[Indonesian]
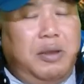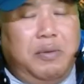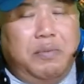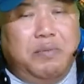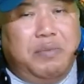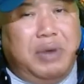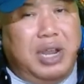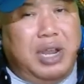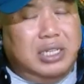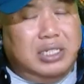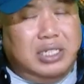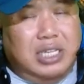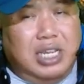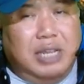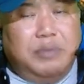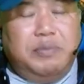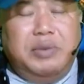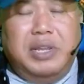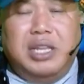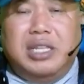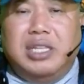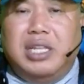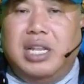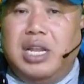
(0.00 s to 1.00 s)
Basket
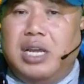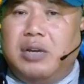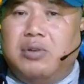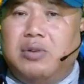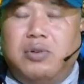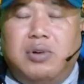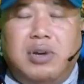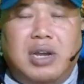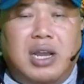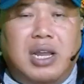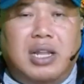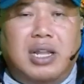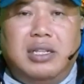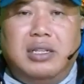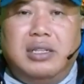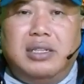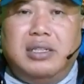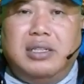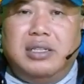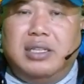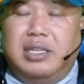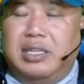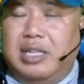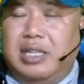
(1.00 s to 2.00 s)
yang dilakukan
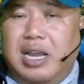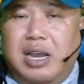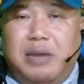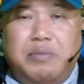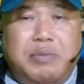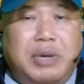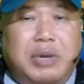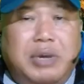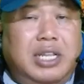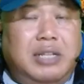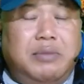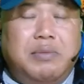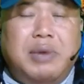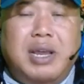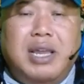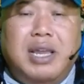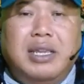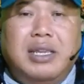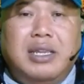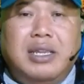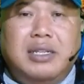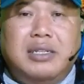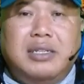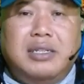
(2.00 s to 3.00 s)
tidak
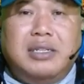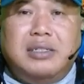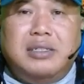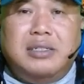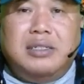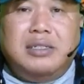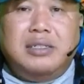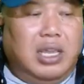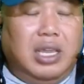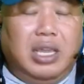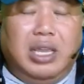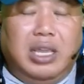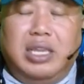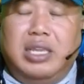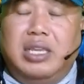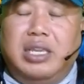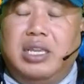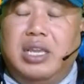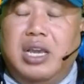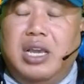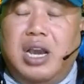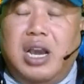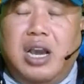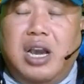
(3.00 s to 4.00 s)
main-main.
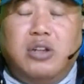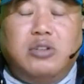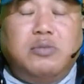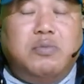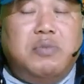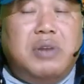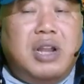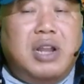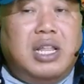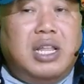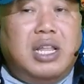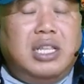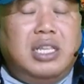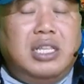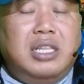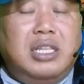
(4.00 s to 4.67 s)
Ia harus berada di